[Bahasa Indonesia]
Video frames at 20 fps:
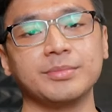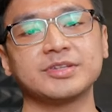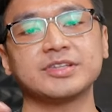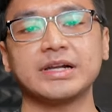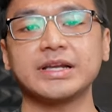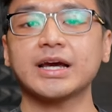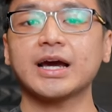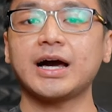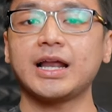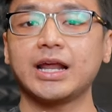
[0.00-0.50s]

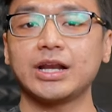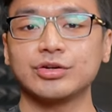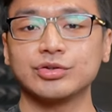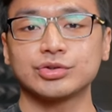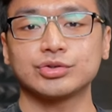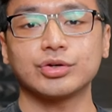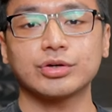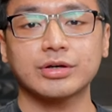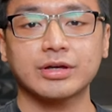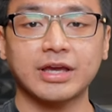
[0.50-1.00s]
misalnya kalian
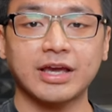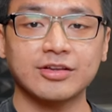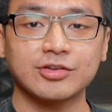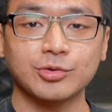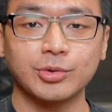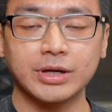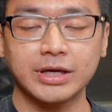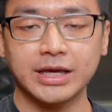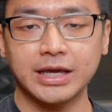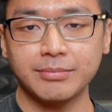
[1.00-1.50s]
untuk
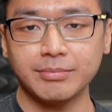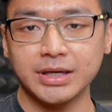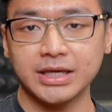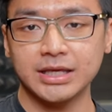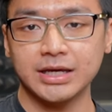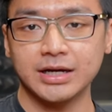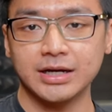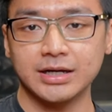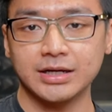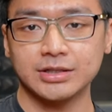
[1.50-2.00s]
casual
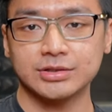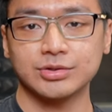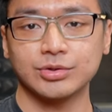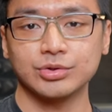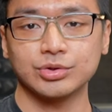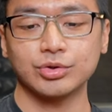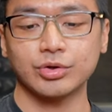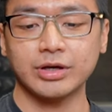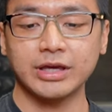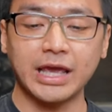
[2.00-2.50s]
gaming ya,
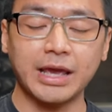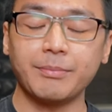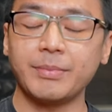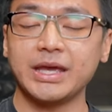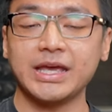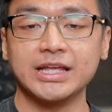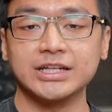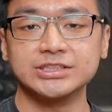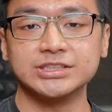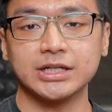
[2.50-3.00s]
atau untuk
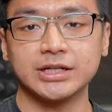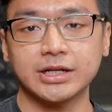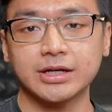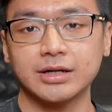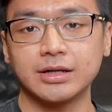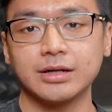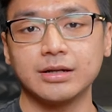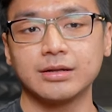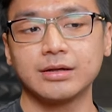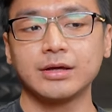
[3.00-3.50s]
gaming in
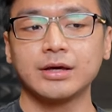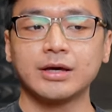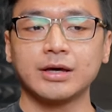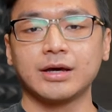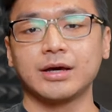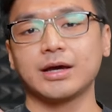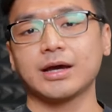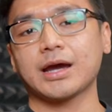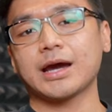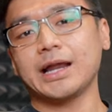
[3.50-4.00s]
general,
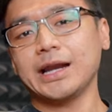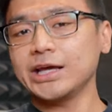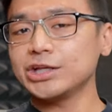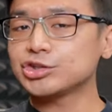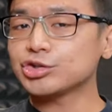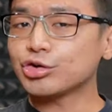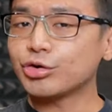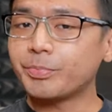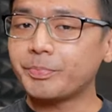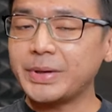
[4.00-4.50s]
kalian
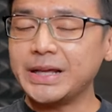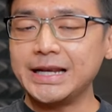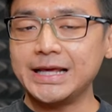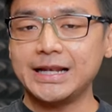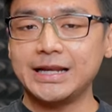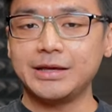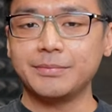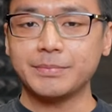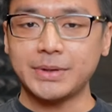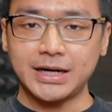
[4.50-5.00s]
cukup
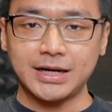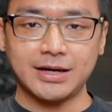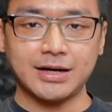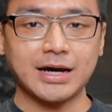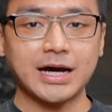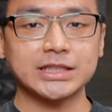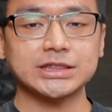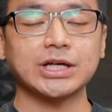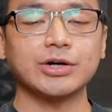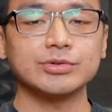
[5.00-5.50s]
pilih 5
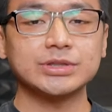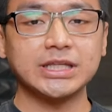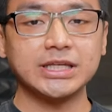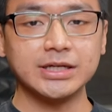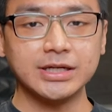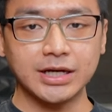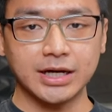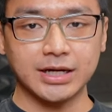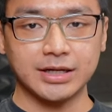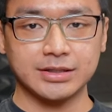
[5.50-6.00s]
atau
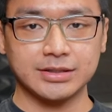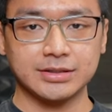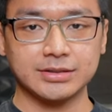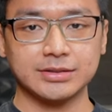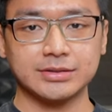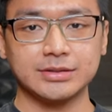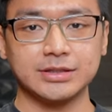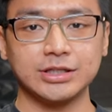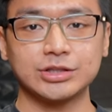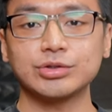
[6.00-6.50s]
3,
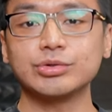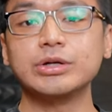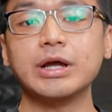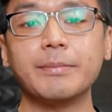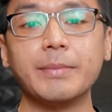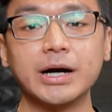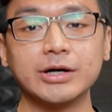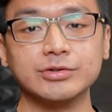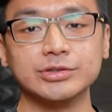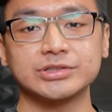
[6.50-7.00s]
itu udah
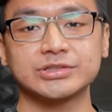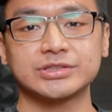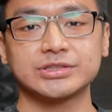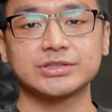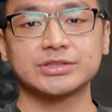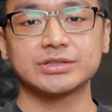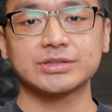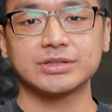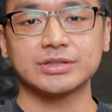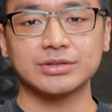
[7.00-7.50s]

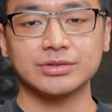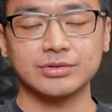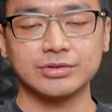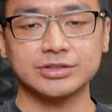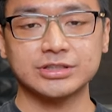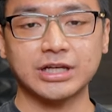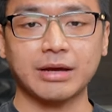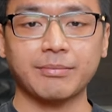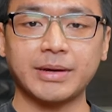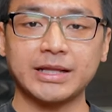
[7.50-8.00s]
bagus
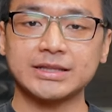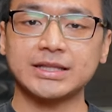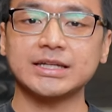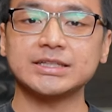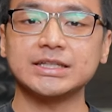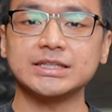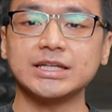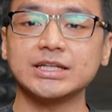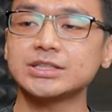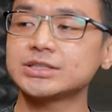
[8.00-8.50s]

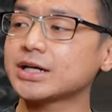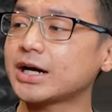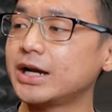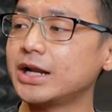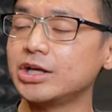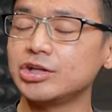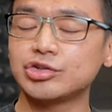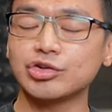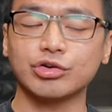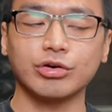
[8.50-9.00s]
segmentasinya
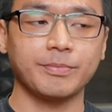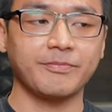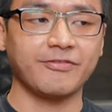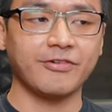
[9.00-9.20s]
kalian cukup